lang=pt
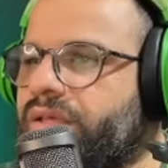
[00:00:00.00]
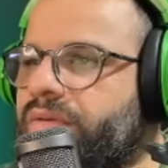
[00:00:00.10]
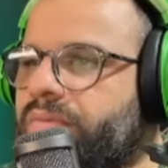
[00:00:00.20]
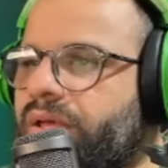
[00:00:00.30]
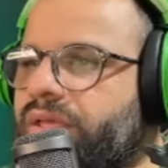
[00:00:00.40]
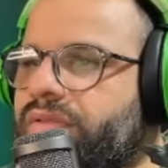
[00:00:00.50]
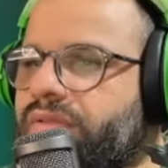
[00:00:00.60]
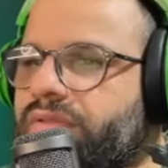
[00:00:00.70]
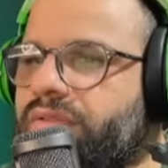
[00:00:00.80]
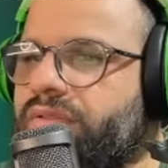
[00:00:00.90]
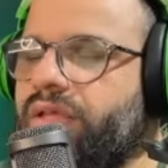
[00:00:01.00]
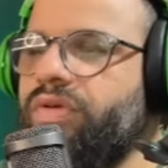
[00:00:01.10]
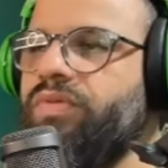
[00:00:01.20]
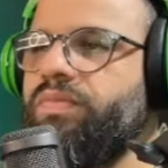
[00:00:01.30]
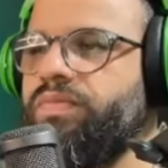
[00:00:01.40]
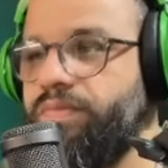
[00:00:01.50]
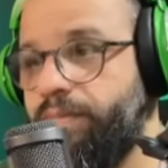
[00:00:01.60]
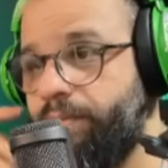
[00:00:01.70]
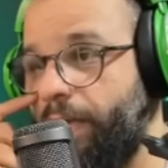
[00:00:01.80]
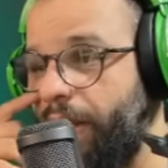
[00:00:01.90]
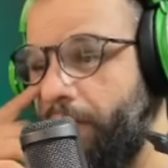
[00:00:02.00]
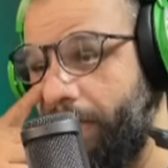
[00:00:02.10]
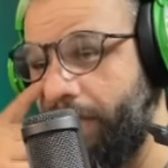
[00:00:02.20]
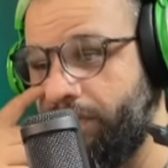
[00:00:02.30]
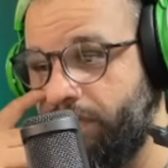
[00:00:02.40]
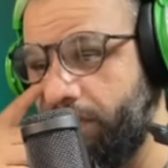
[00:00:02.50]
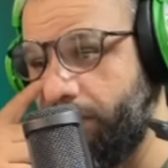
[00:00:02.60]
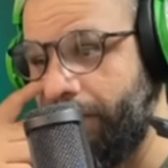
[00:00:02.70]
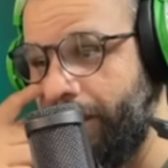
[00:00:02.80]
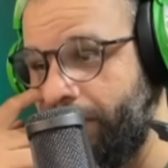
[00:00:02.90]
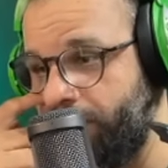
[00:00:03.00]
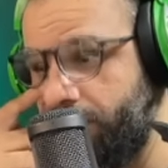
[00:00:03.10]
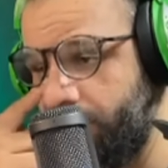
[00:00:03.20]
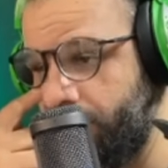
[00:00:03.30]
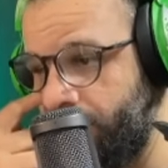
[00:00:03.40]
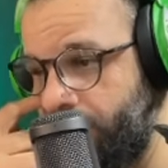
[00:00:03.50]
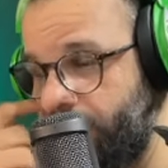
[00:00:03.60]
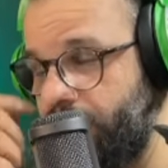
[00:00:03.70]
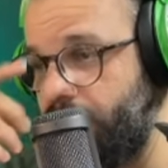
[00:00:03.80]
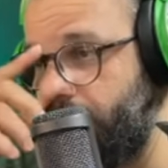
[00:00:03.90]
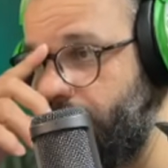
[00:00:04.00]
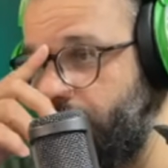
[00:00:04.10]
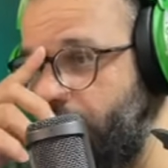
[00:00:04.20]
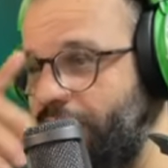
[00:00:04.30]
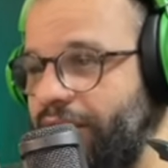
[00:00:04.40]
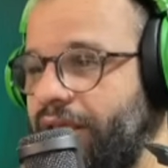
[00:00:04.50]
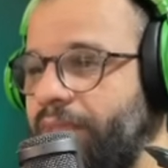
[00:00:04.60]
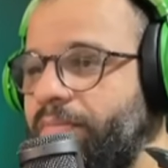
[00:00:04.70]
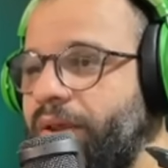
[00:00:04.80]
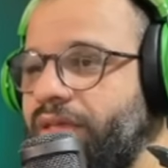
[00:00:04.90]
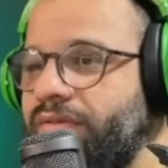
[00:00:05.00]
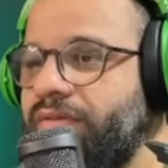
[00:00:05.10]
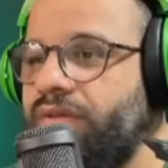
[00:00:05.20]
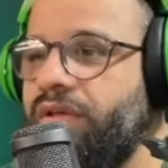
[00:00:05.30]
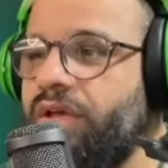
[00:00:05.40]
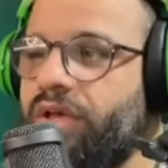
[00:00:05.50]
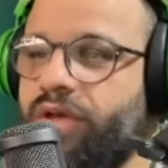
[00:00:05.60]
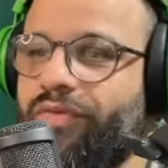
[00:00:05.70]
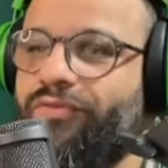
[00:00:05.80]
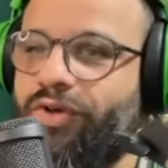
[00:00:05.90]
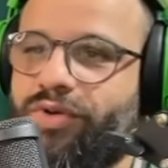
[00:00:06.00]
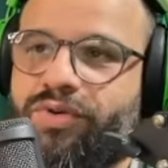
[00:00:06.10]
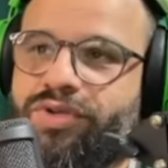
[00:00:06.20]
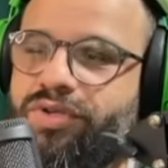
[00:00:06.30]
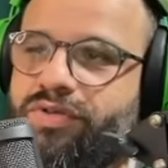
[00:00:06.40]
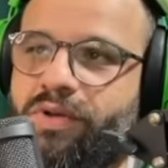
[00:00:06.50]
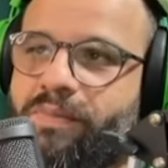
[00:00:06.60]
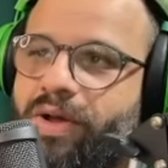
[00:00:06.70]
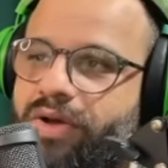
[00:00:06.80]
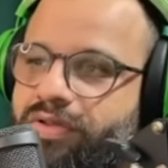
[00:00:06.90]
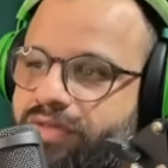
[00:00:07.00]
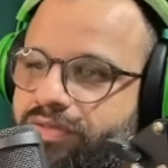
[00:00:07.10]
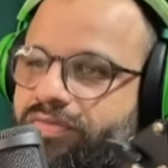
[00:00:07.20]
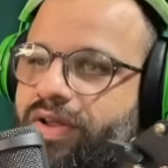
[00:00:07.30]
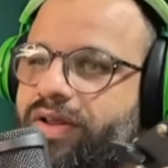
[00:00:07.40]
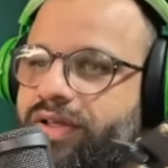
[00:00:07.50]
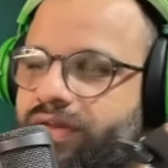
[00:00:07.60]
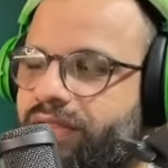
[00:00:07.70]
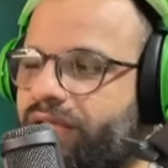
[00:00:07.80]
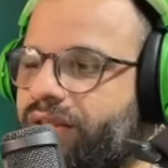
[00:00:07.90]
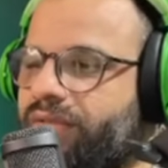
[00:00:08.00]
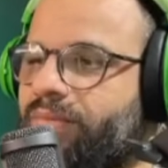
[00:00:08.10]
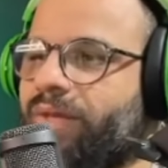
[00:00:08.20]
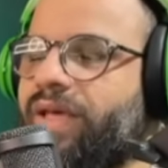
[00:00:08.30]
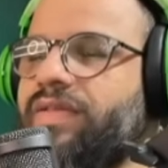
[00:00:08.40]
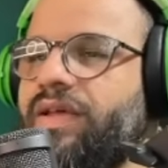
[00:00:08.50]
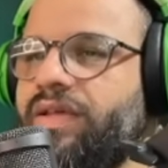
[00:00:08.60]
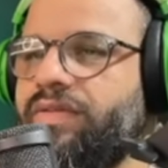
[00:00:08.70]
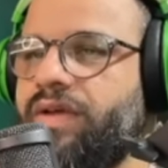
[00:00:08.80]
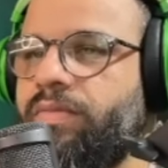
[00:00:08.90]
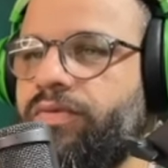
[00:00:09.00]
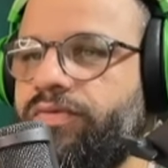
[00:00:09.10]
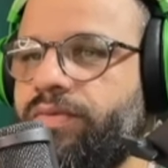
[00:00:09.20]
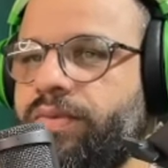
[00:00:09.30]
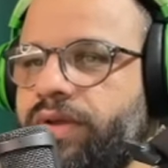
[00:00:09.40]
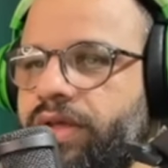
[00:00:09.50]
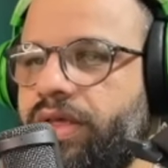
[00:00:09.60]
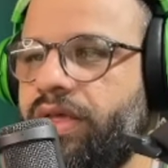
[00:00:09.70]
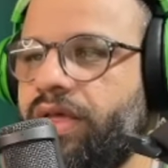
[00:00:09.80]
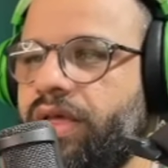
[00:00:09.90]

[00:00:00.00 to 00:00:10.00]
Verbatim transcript: Mas, né, eu pelo menos eu não me lembro de, de alguém da imprensa, assim. Foi hoje só o Mauro, assim, falando dele e tudo mais. A Raíssa acabou filmando aí.